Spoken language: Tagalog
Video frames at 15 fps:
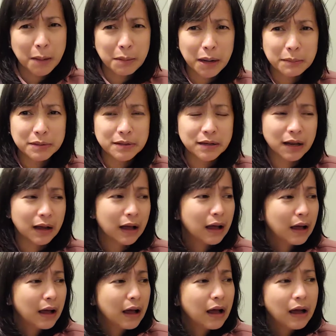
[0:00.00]
Marami silang
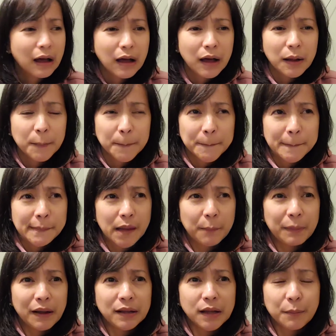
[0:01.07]

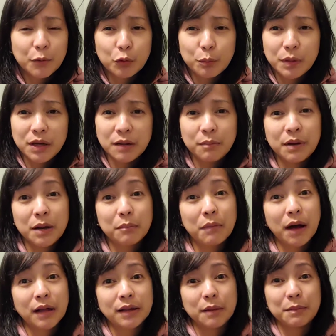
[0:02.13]
napakadami kong binibiling
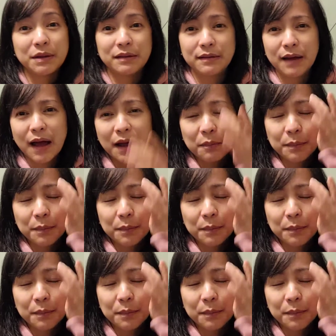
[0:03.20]
mga damit dyan.